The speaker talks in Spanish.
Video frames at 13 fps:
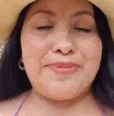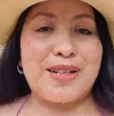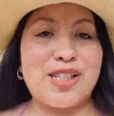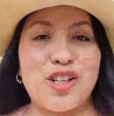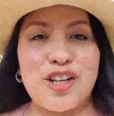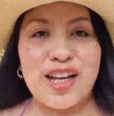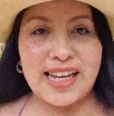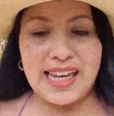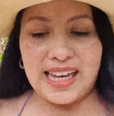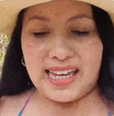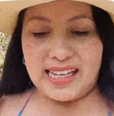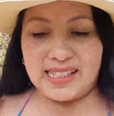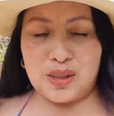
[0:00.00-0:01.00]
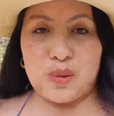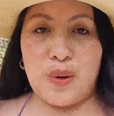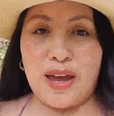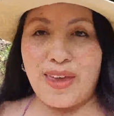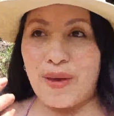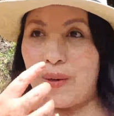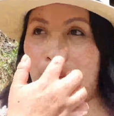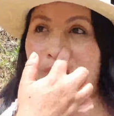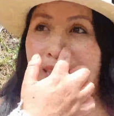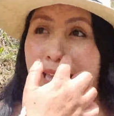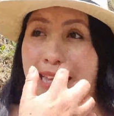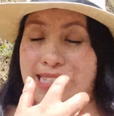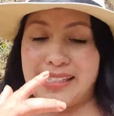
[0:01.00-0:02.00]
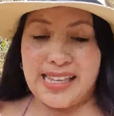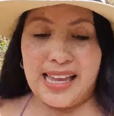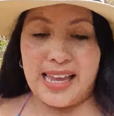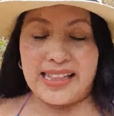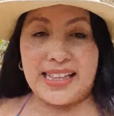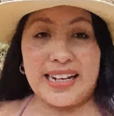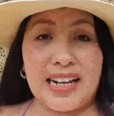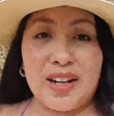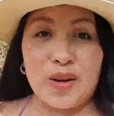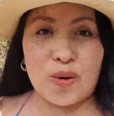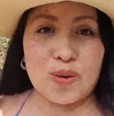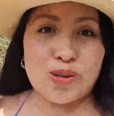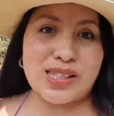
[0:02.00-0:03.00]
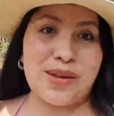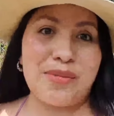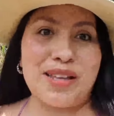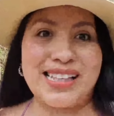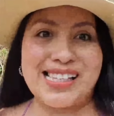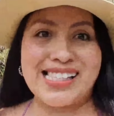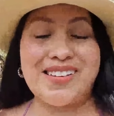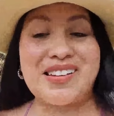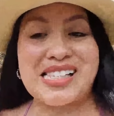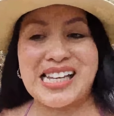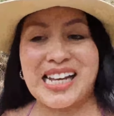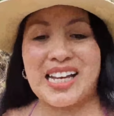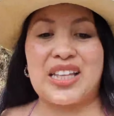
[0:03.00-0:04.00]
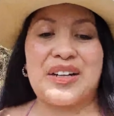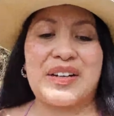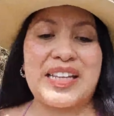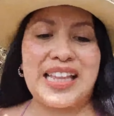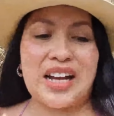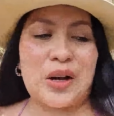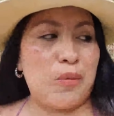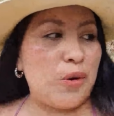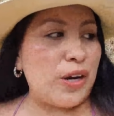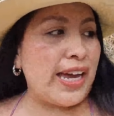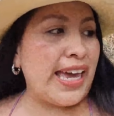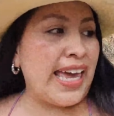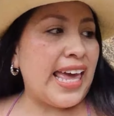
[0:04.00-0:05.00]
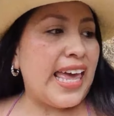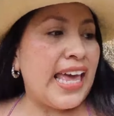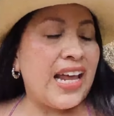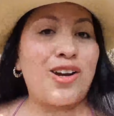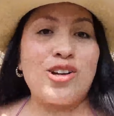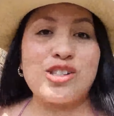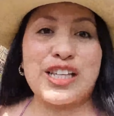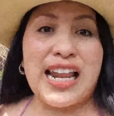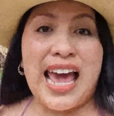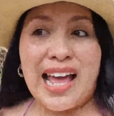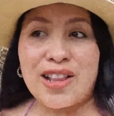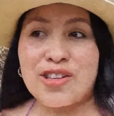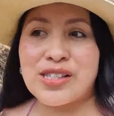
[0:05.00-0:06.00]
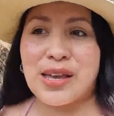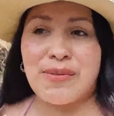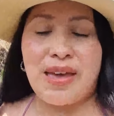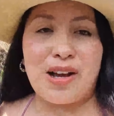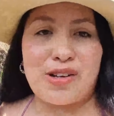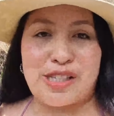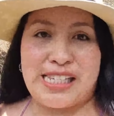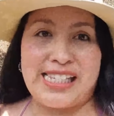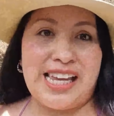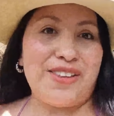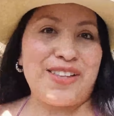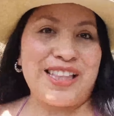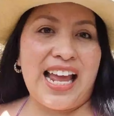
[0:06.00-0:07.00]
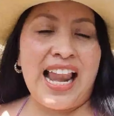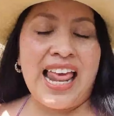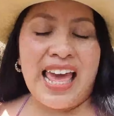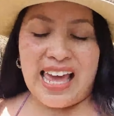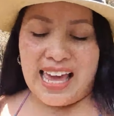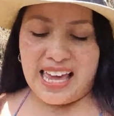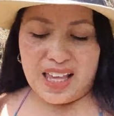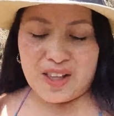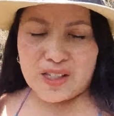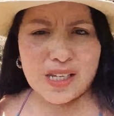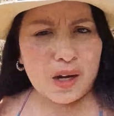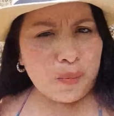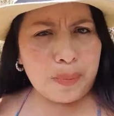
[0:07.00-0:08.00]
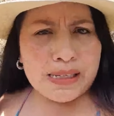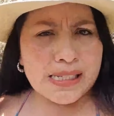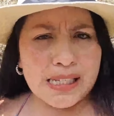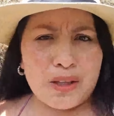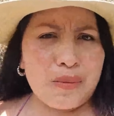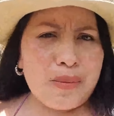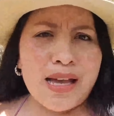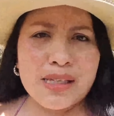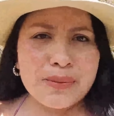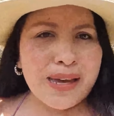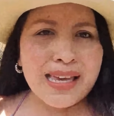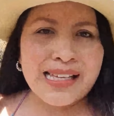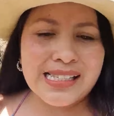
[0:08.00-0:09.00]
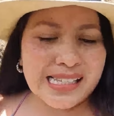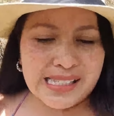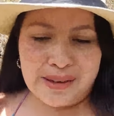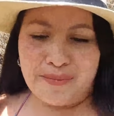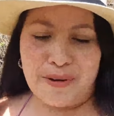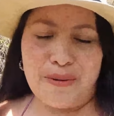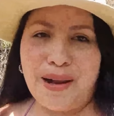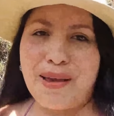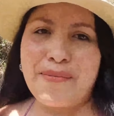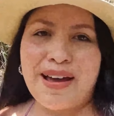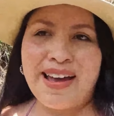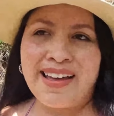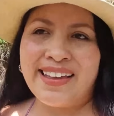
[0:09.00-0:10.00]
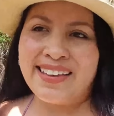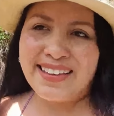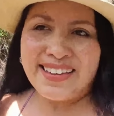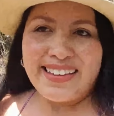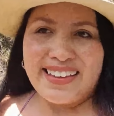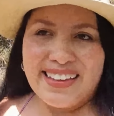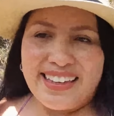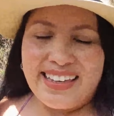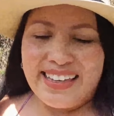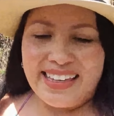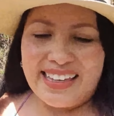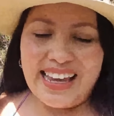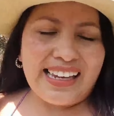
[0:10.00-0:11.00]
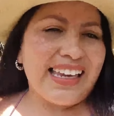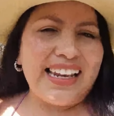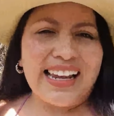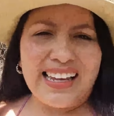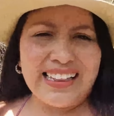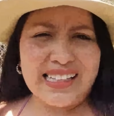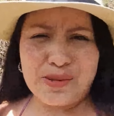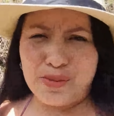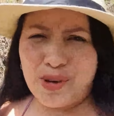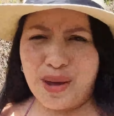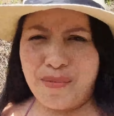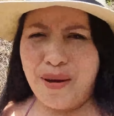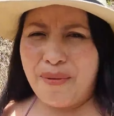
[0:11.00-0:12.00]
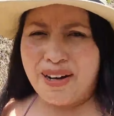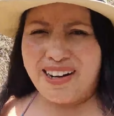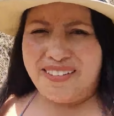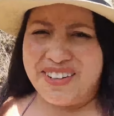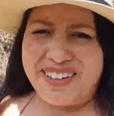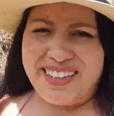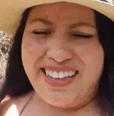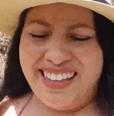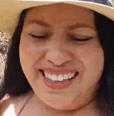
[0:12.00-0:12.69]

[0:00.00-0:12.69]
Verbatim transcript: persona que es dueño de este terreno justamente estaba sacando ahorita como que los granos que había cosechado y tal. Y nos dijo, pasen nomás, bañense sin problema. Y aquí la gente es muy amable, la verdad.